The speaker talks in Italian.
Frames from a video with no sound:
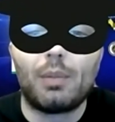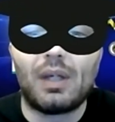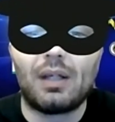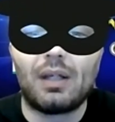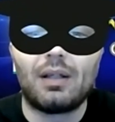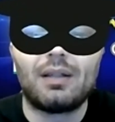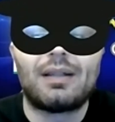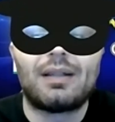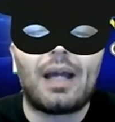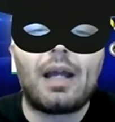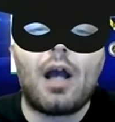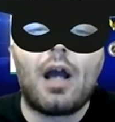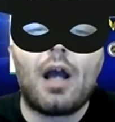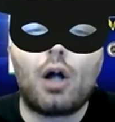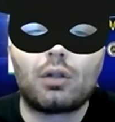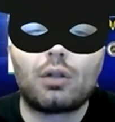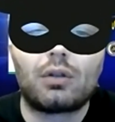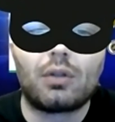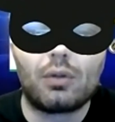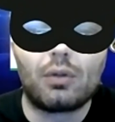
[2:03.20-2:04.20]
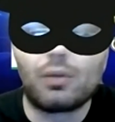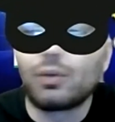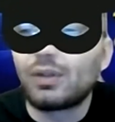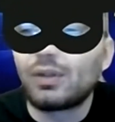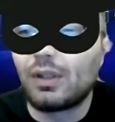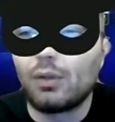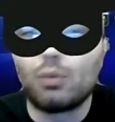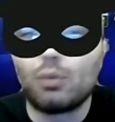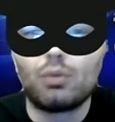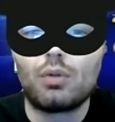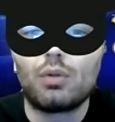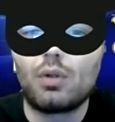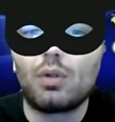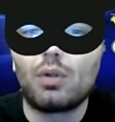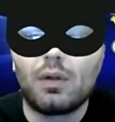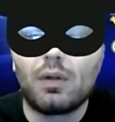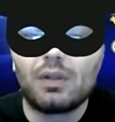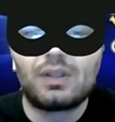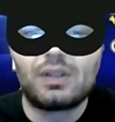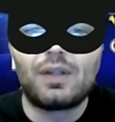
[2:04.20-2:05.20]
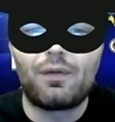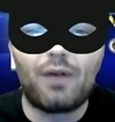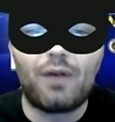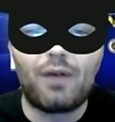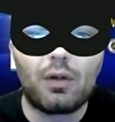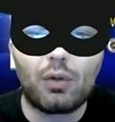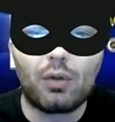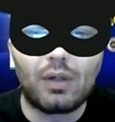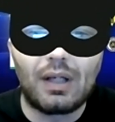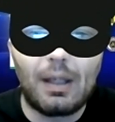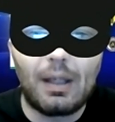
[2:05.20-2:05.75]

bene, dai 8, così uno si fa ancora